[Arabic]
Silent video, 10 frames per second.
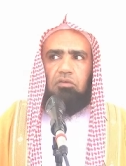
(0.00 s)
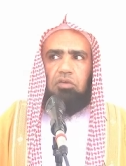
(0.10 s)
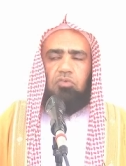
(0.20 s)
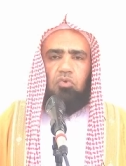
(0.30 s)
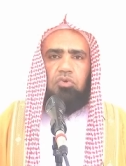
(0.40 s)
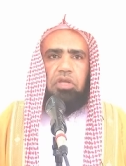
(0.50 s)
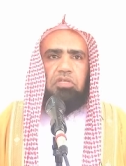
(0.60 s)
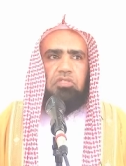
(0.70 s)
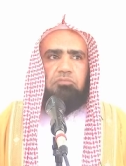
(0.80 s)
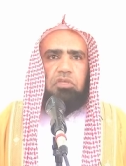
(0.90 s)
يدعو
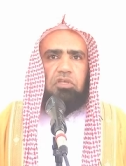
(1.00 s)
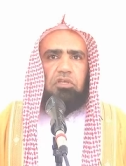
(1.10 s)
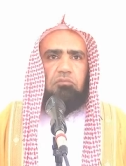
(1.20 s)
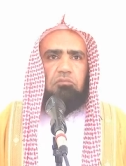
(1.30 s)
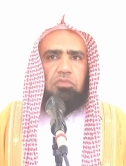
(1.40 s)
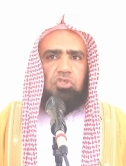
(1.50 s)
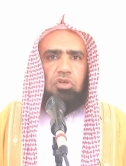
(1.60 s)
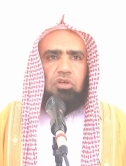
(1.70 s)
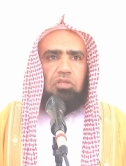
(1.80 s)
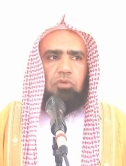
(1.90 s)
الناس بالعلم
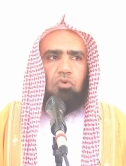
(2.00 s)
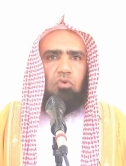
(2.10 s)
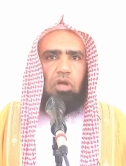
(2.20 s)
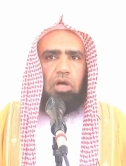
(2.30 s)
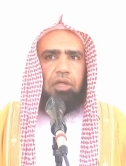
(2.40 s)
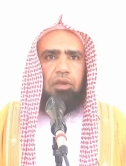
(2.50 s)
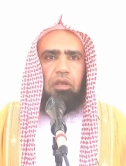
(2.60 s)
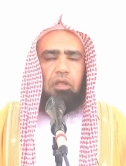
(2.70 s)
الشرعي بالقرآن